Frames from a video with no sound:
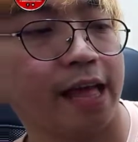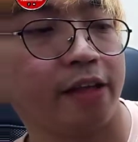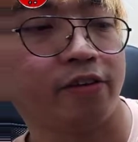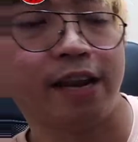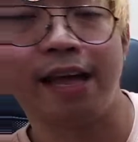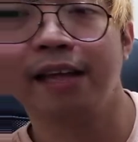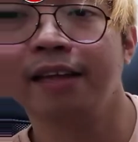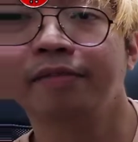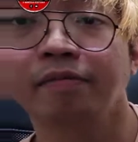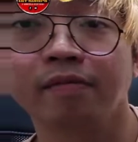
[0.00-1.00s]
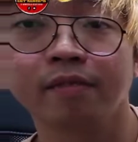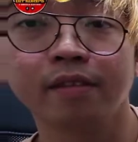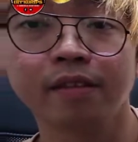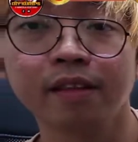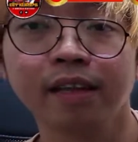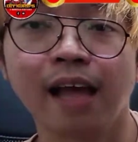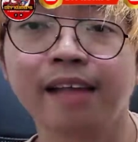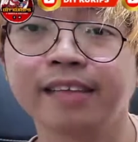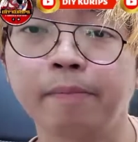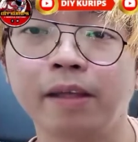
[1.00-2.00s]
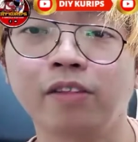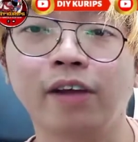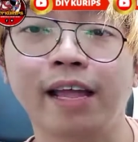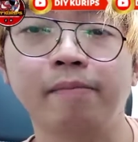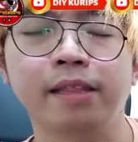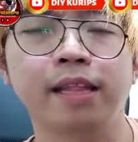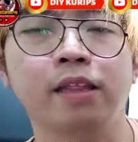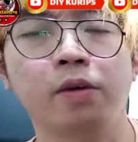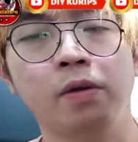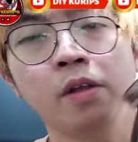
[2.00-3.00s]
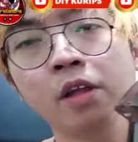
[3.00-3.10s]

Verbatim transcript: tayo na uh, safe itong helmet na to.